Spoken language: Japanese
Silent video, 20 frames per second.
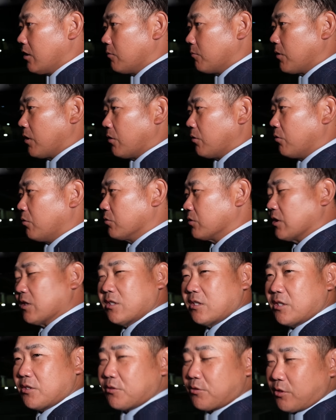まあ、大谷
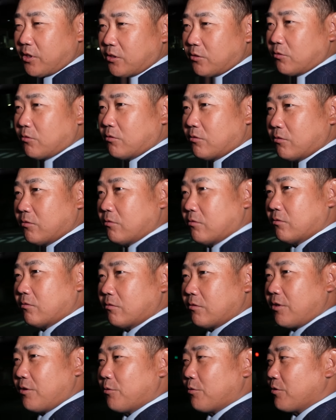選手があの
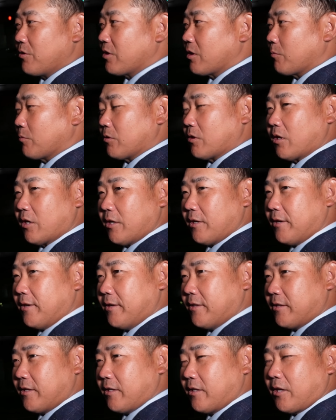ヒーローインタビューで
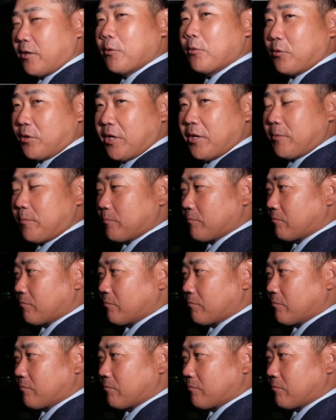言っていたように、